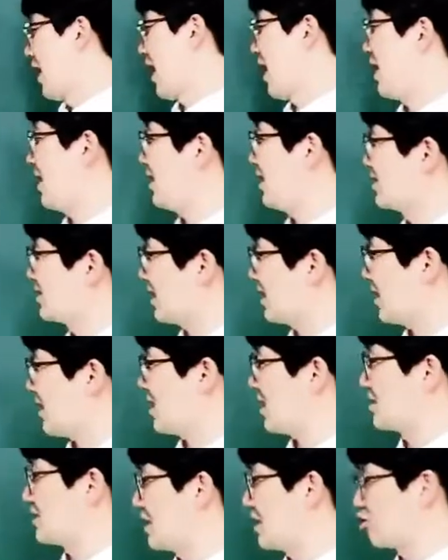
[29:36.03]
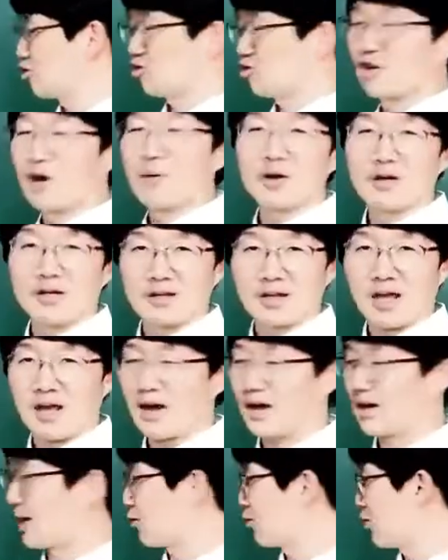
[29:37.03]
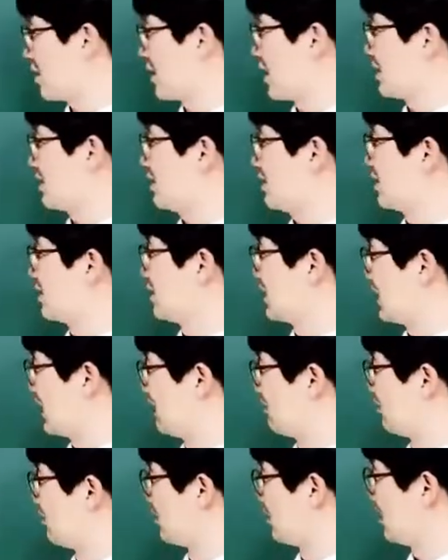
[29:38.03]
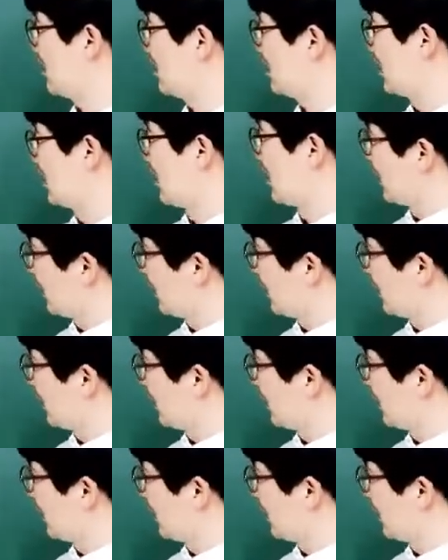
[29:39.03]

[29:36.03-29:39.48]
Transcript: 에이 차라리 그냥 죽어버릴 게야 라고 얘기하는 이 부분은